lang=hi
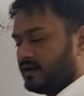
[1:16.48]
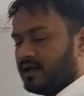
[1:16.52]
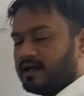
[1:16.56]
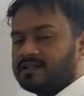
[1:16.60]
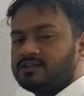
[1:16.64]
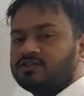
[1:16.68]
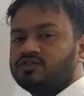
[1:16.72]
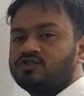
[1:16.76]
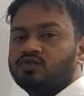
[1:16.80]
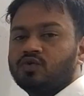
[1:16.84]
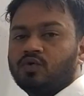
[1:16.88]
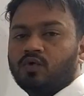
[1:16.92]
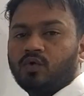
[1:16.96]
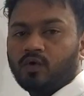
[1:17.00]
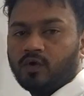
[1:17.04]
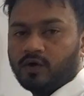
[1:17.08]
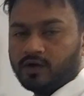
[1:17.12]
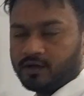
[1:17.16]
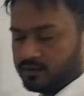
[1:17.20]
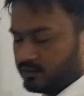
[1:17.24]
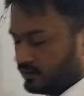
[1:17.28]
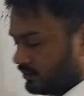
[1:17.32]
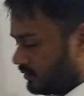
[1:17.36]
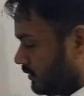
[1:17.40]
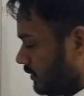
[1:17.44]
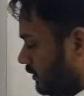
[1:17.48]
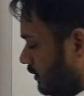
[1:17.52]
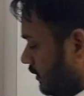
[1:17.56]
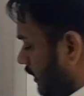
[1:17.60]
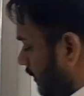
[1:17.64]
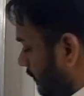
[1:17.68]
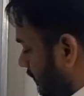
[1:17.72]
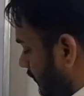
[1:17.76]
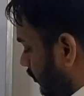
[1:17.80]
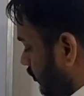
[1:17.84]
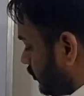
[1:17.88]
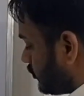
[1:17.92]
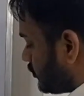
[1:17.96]
एंड सो ऑन
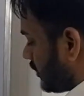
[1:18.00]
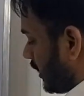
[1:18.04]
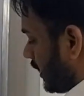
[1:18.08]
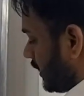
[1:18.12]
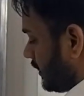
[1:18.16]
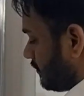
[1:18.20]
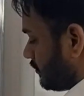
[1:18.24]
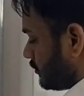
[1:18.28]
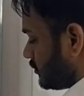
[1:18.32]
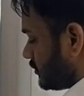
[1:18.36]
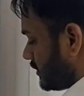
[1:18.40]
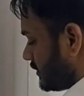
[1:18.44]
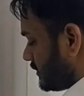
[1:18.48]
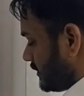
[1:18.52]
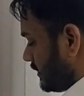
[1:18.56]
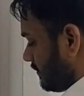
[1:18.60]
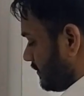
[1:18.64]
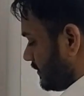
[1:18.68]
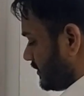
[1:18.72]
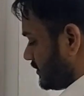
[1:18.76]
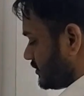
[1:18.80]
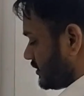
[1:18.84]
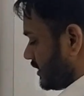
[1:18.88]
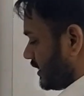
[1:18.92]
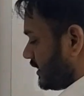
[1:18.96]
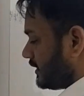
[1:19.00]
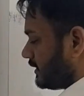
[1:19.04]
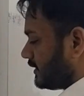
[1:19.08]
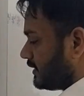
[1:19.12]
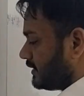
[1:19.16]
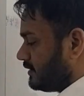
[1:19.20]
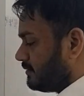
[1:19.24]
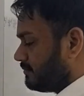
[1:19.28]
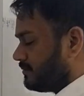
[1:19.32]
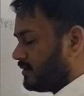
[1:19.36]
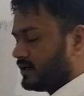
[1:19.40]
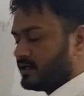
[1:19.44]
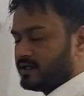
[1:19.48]
अपने को चार ही पूछा इसलिए अपन चार
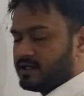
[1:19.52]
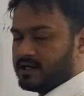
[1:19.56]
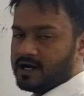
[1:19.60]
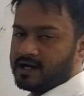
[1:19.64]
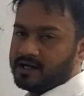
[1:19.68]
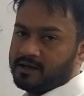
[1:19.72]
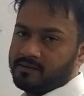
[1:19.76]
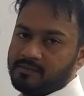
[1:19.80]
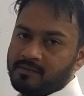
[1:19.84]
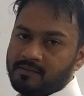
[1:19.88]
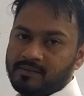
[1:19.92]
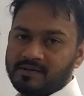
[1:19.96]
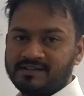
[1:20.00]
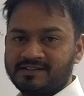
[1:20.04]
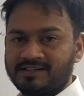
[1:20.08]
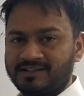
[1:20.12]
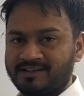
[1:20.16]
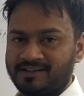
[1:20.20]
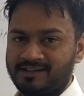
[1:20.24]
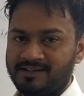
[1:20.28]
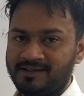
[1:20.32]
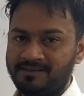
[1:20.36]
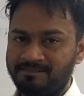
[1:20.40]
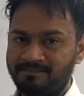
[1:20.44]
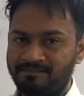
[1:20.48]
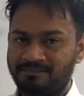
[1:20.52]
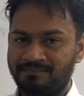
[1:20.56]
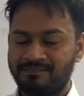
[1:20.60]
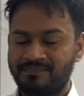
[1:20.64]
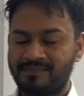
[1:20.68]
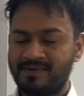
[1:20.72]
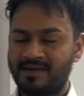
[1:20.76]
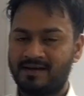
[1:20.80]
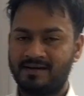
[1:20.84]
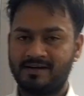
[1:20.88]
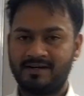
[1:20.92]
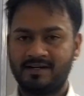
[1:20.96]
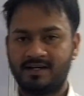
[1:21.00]
निकाली बाकी आगे भी बन सकती है
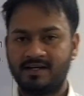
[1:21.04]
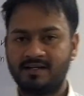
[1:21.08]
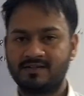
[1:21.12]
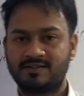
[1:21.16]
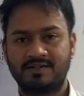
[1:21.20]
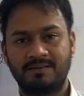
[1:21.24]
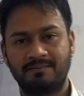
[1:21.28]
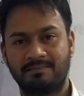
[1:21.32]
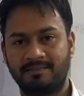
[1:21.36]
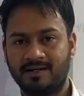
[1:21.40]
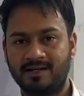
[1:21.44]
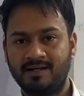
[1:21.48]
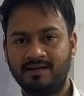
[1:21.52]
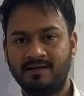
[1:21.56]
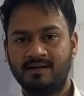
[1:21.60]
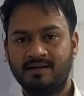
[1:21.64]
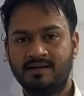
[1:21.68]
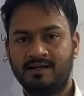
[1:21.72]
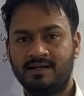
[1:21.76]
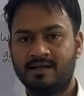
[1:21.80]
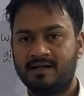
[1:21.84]
ठीक है सिंपल है